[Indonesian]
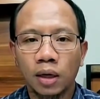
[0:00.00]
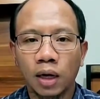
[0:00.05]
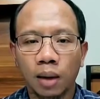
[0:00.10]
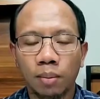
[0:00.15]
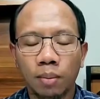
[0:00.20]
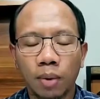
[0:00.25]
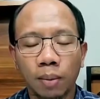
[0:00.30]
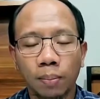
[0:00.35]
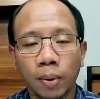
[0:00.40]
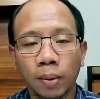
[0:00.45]

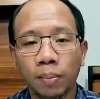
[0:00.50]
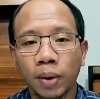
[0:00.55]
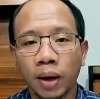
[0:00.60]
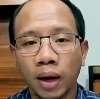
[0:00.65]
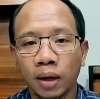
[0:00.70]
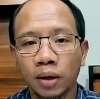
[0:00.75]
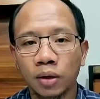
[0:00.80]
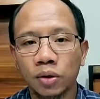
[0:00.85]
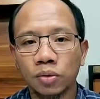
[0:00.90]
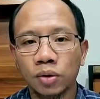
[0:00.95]
dalam
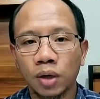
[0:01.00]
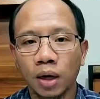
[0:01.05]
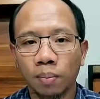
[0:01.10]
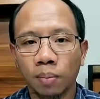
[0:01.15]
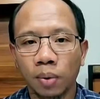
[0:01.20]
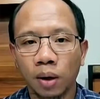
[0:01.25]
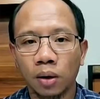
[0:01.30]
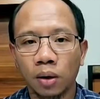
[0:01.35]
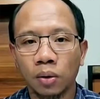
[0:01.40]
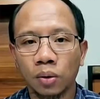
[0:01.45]
APBN
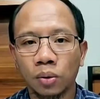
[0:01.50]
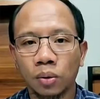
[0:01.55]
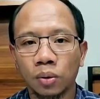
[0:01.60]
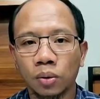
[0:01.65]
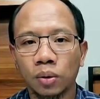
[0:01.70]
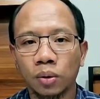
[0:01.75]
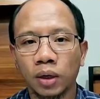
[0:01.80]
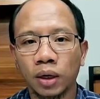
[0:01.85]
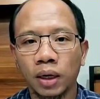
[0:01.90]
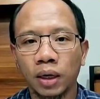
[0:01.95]
juga perlu
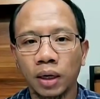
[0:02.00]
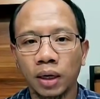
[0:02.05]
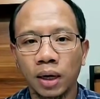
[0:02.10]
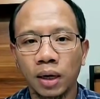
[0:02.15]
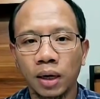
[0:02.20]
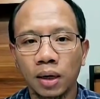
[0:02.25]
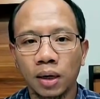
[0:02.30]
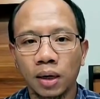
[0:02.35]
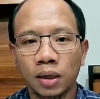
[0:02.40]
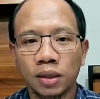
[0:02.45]
ini
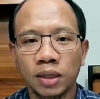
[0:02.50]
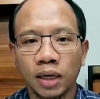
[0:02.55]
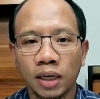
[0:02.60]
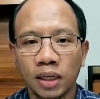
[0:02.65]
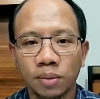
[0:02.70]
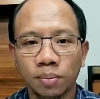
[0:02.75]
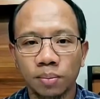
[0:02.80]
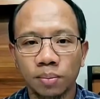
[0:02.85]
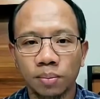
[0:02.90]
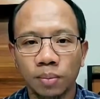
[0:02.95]
ya
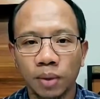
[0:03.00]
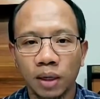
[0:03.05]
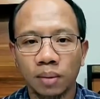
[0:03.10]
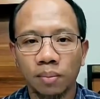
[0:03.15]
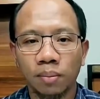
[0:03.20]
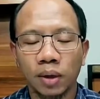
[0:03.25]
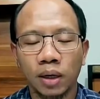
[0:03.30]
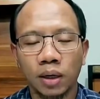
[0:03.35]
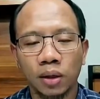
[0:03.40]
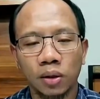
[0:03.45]
adjustment
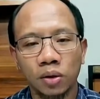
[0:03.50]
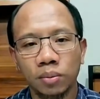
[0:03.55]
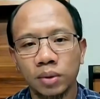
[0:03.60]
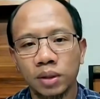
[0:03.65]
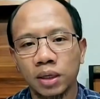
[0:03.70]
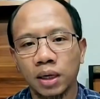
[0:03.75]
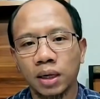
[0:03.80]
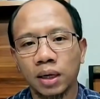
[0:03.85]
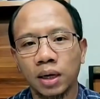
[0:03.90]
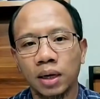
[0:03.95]
begitu
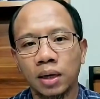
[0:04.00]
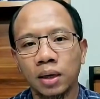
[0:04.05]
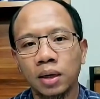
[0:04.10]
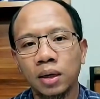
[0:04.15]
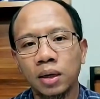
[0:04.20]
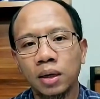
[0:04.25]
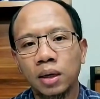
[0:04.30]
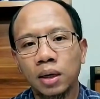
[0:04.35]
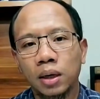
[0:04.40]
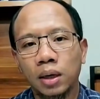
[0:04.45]
misalkan
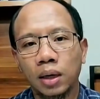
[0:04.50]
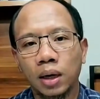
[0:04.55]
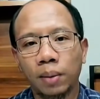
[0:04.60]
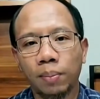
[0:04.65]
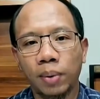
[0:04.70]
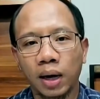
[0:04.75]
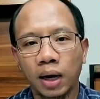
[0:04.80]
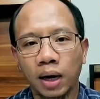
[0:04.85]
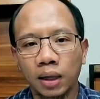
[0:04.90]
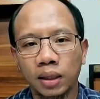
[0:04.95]

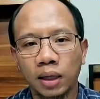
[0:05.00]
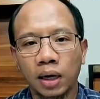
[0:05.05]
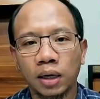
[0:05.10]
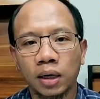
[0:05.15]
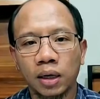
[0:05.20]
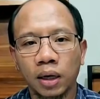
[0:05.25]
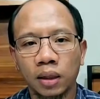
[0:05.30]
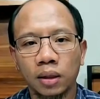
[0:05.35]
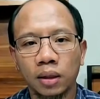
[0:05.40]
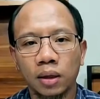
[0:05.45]
apakah
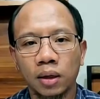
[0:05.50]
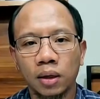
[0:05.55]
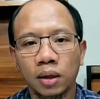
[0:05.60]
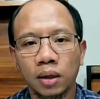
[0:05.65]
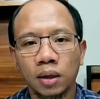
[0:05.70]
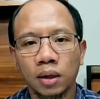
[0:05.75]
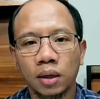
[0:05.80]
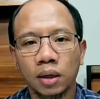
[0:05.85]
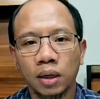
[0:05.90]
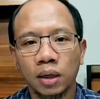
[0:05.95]
target
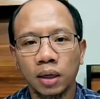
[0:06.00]
uh,